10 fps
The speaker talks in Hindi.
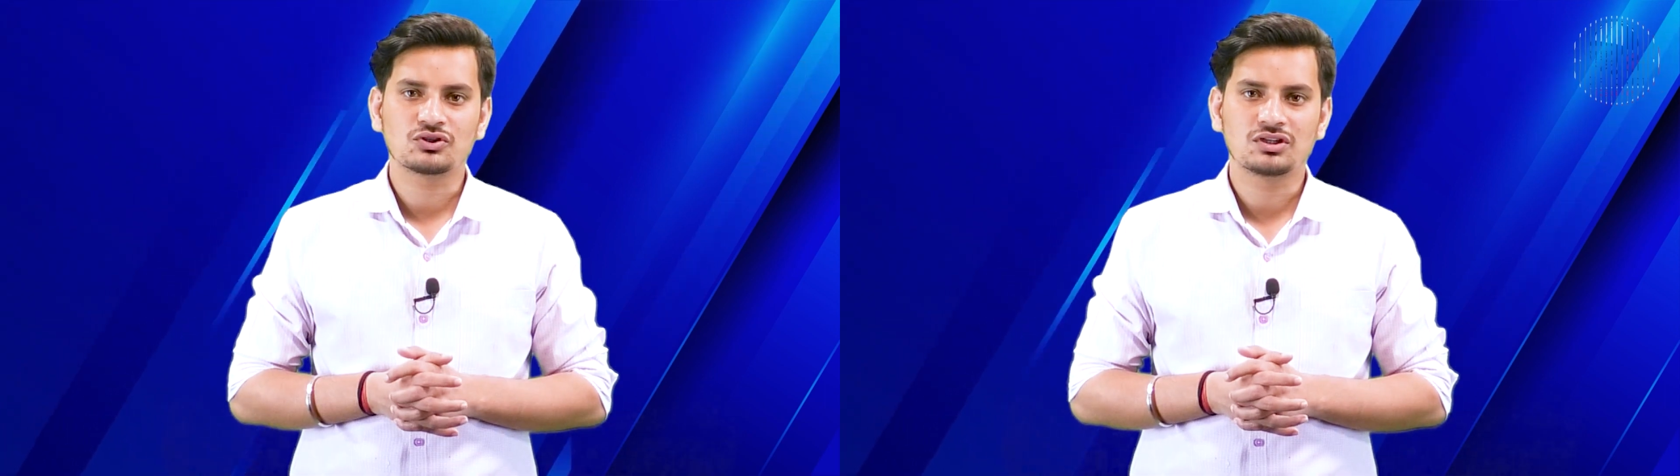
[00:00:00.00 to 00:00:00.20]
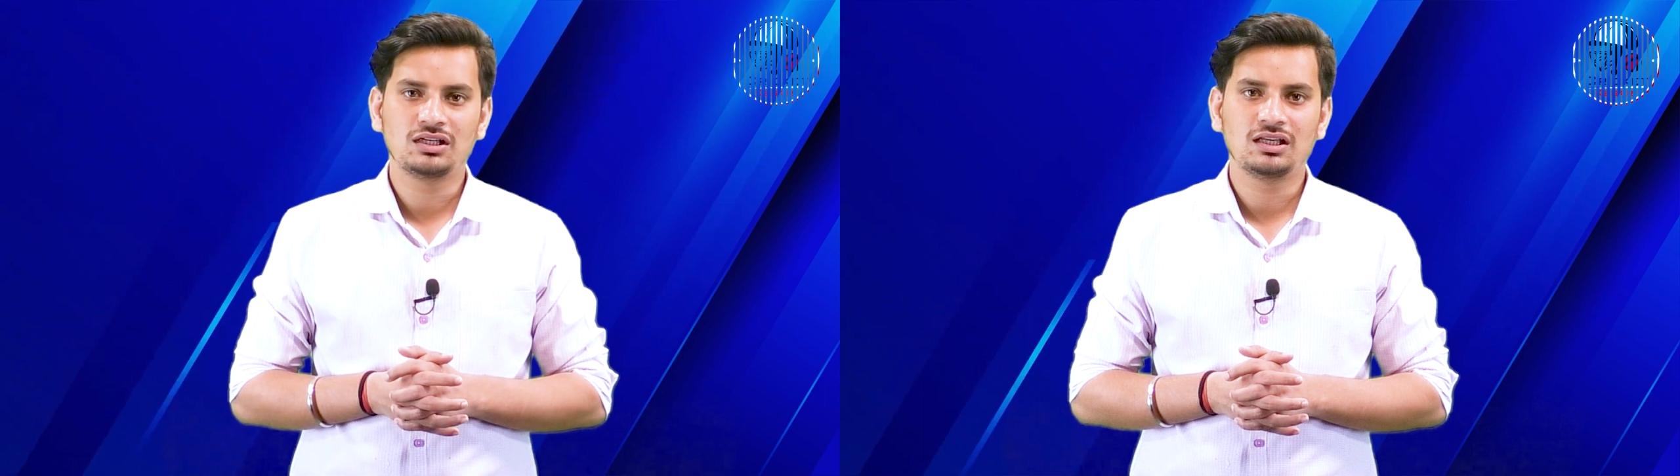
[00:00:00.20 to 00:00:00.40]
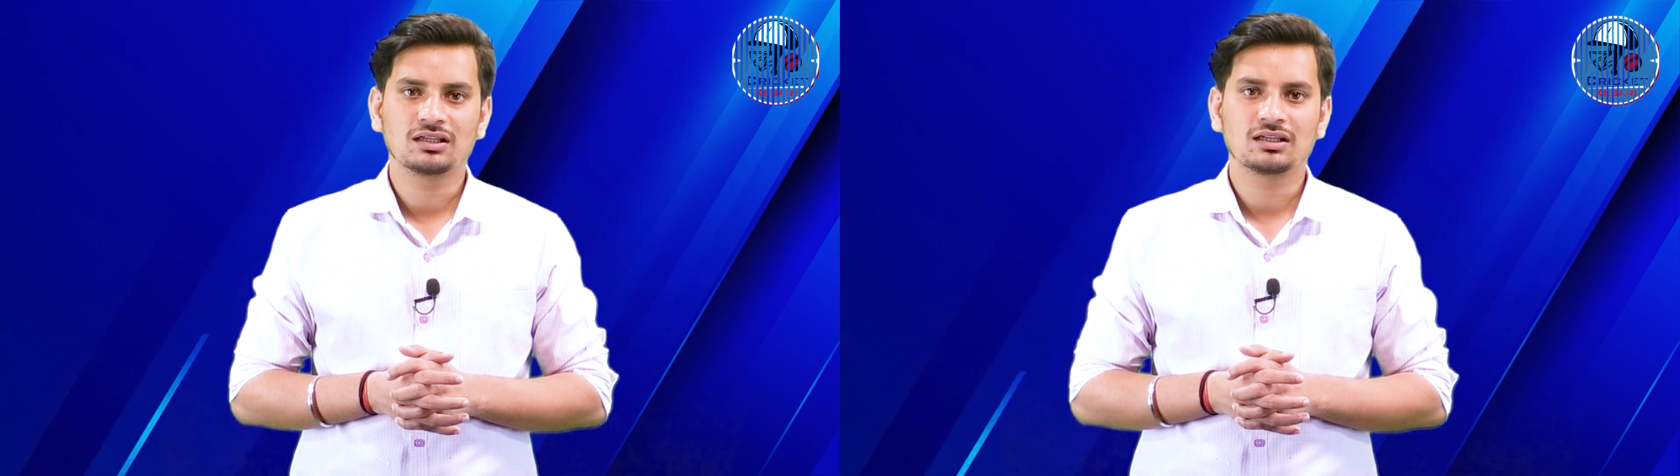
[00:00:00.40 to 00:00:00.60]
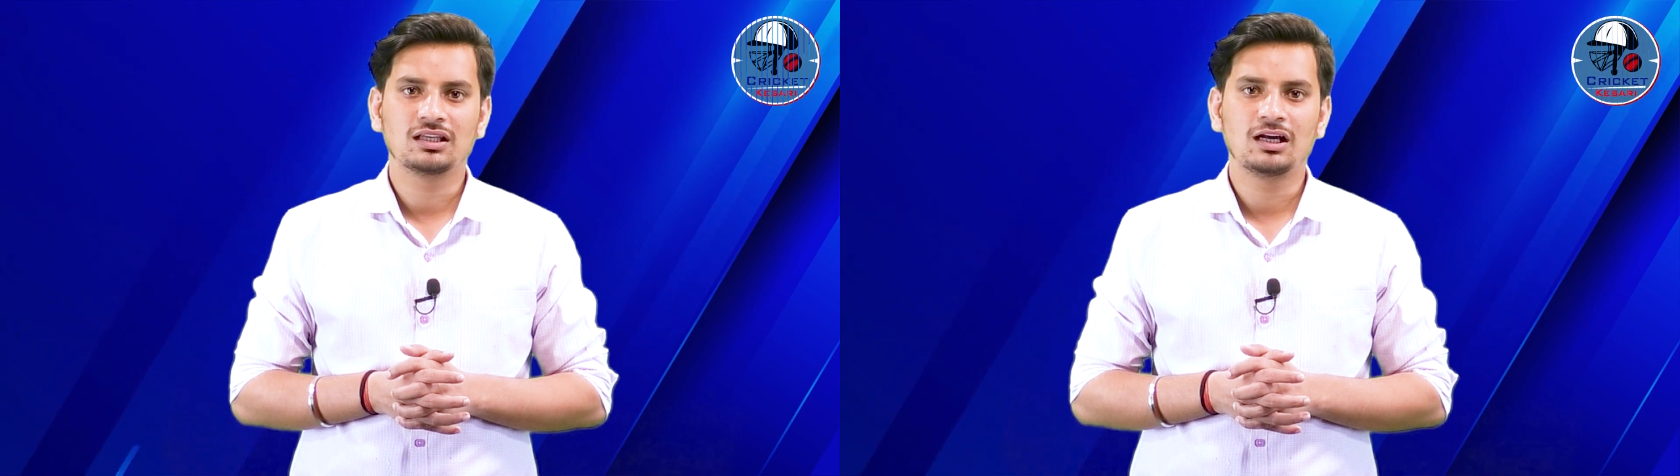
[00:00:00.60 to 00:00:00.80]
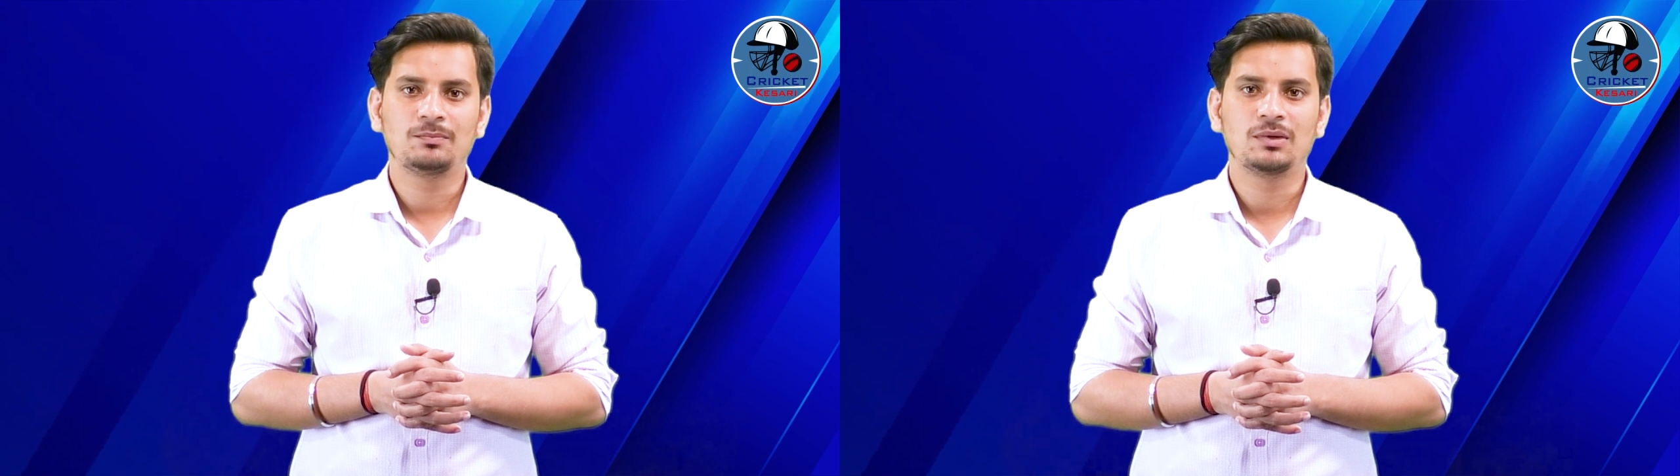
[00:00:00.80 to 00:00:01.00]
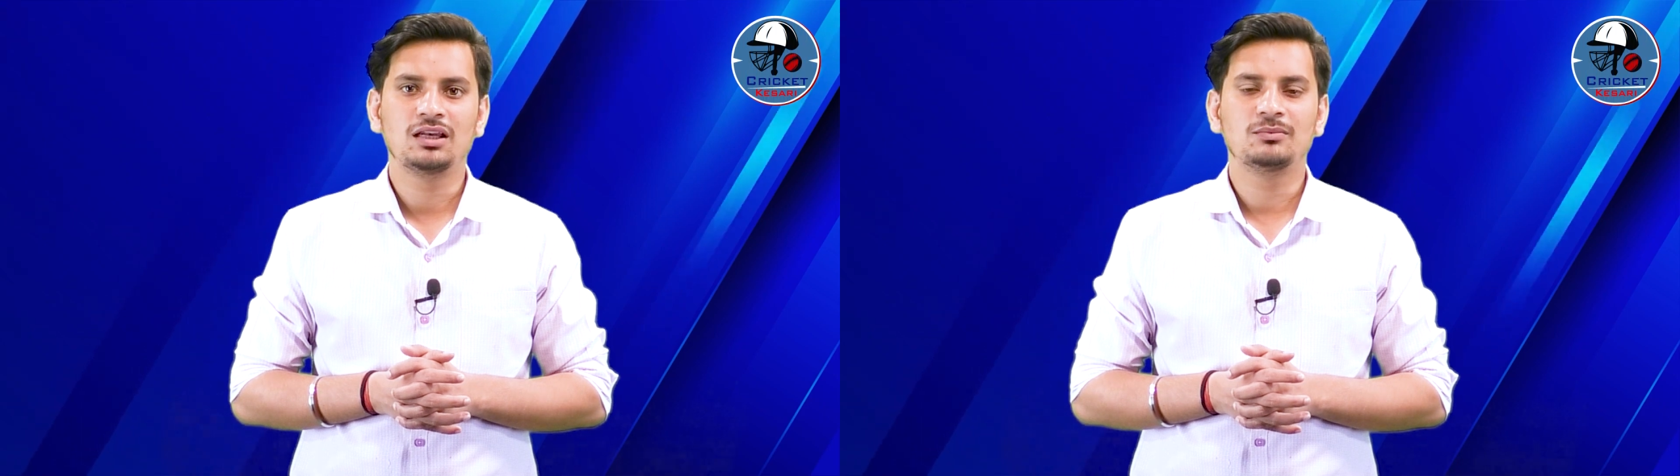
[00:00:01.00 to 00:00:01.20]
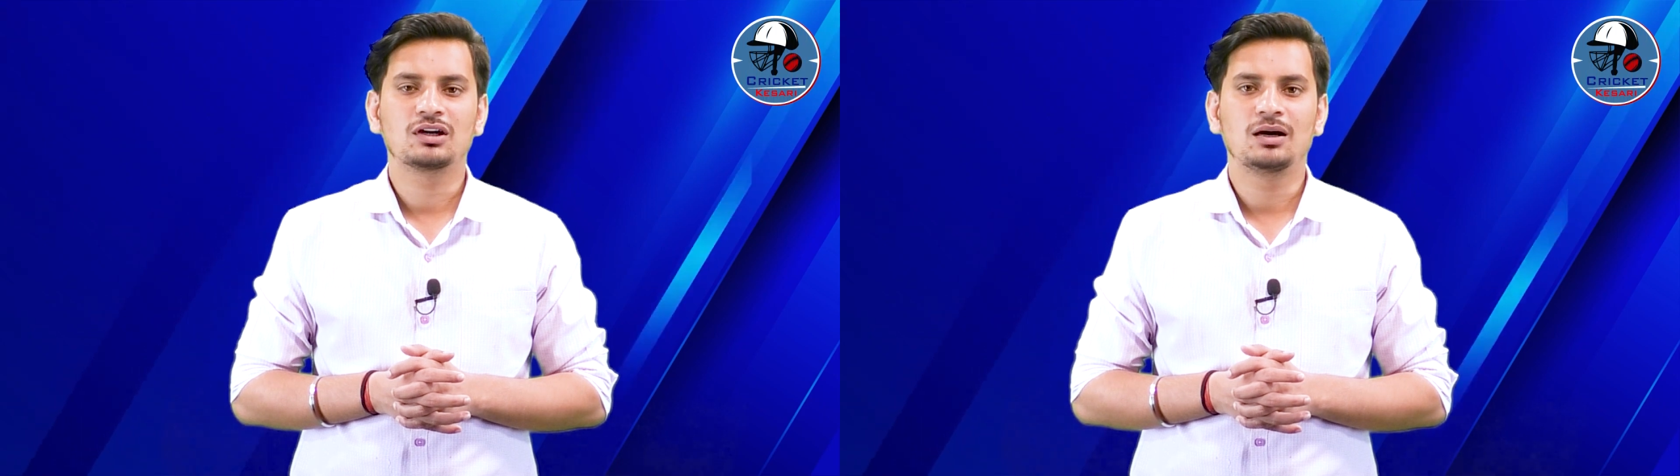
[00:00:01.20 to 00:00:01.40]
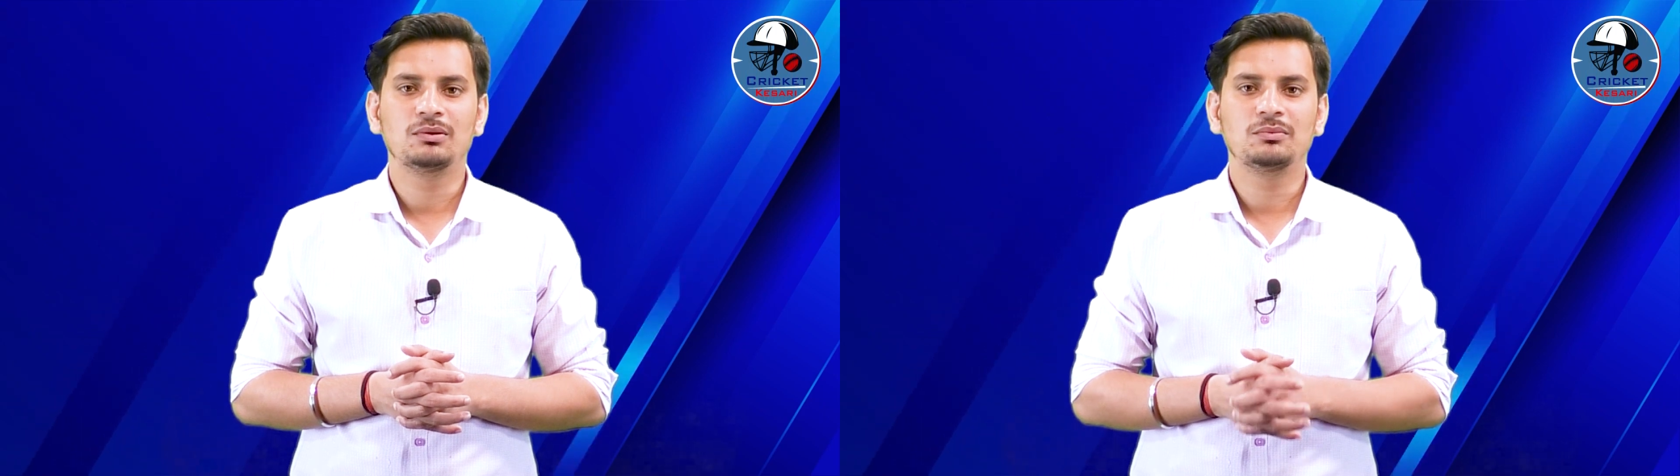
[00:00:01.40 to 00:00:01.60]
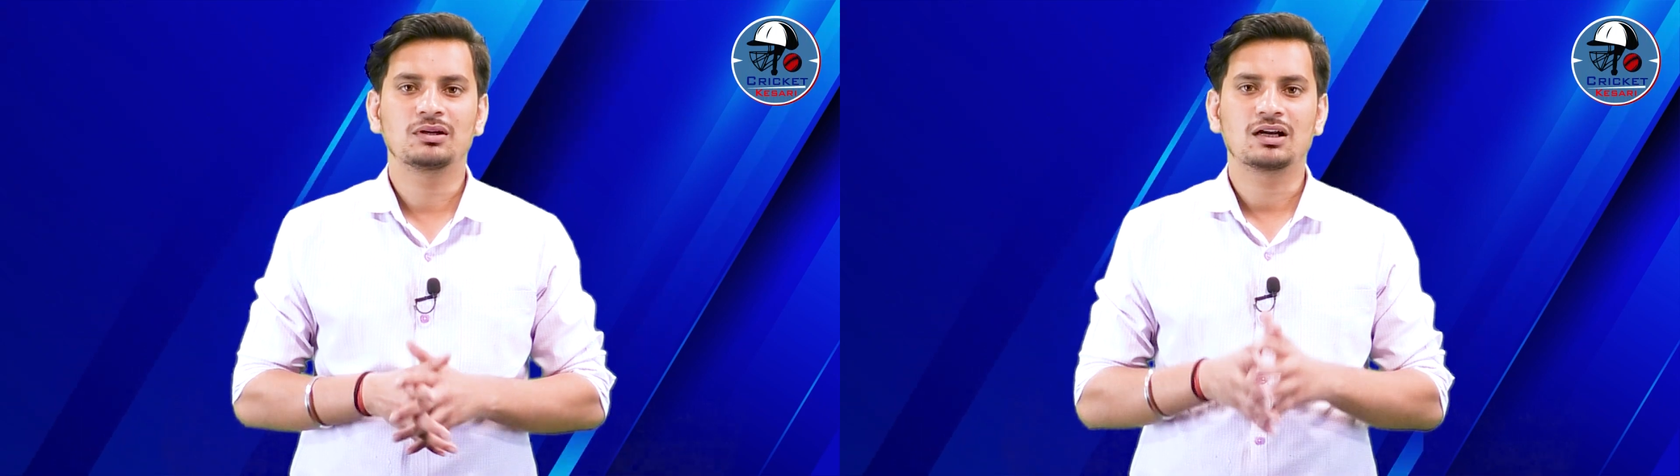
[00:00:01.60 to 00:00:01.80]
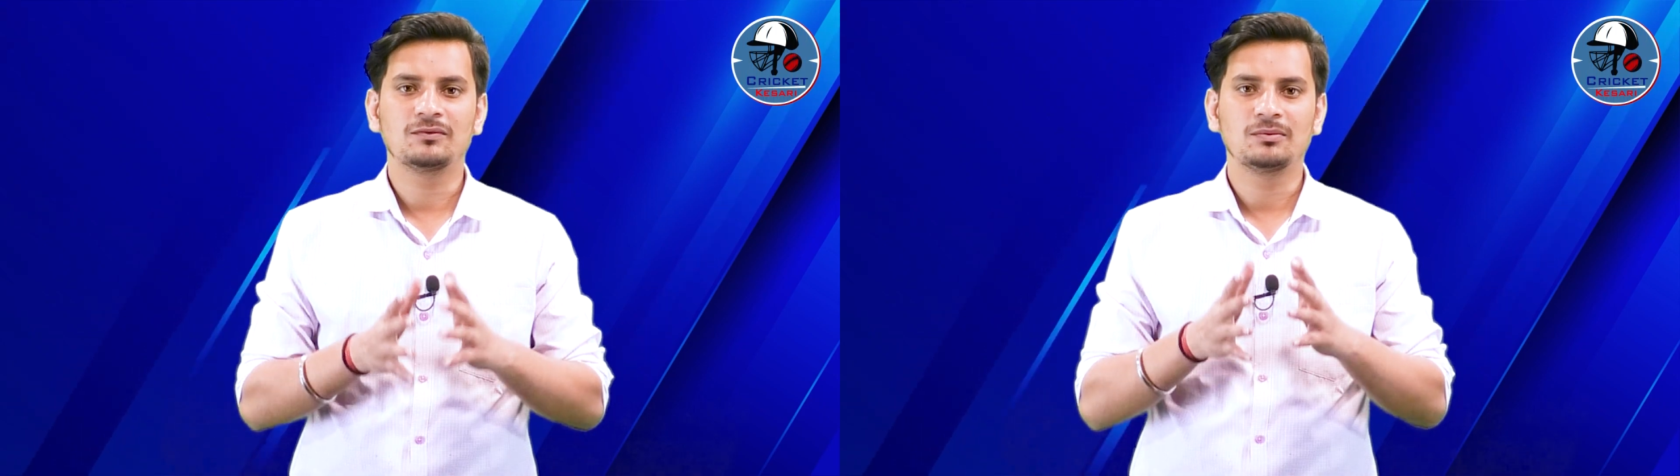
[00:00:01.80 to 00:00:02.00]
ऑस्ट्रेलिया के खिलाफ पहले मुकाबले
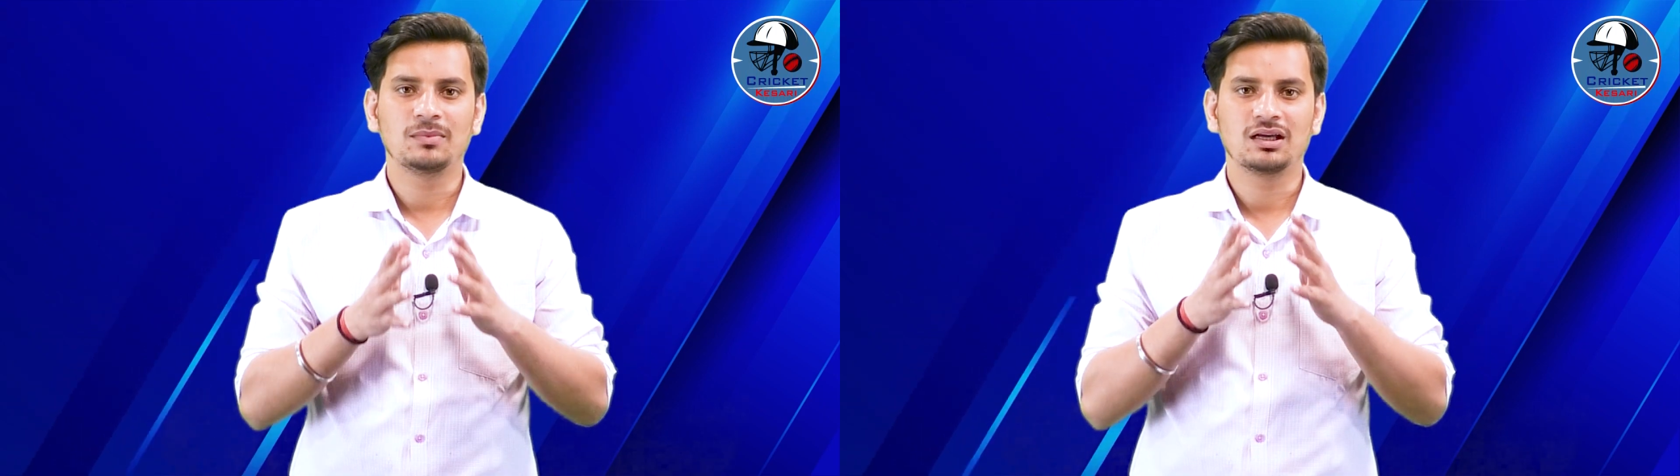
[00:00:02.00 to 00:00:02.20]
में काफ़ी